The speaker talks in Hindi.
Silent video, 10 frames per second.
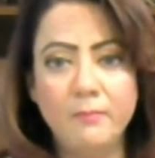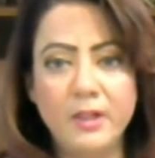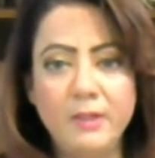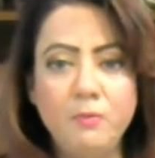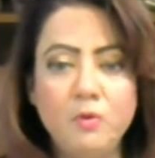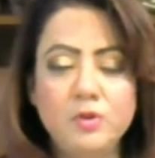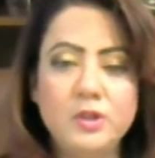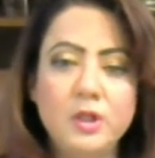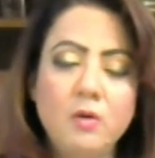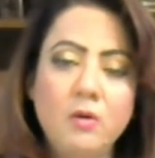मरी
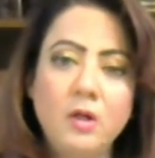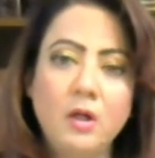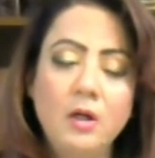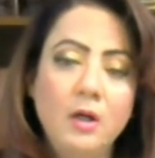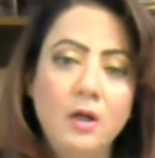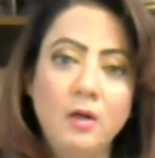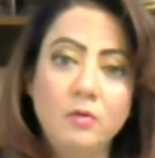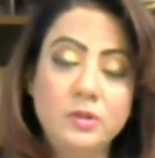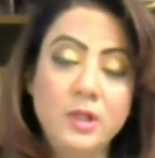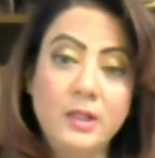पहुंचे और आ,
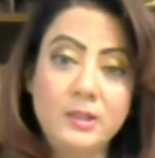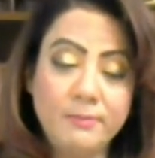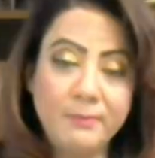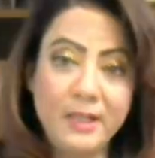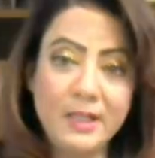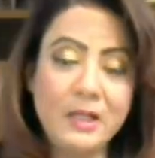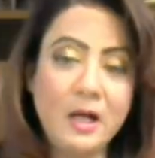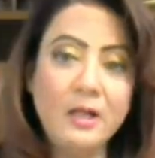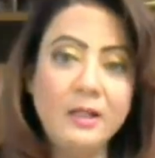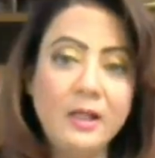उसके लिए जबकि ये
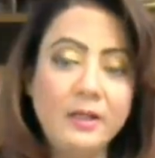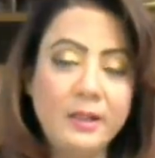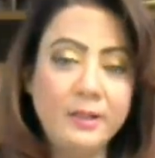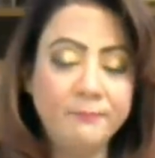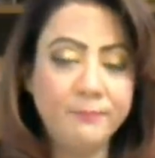कहा गया कि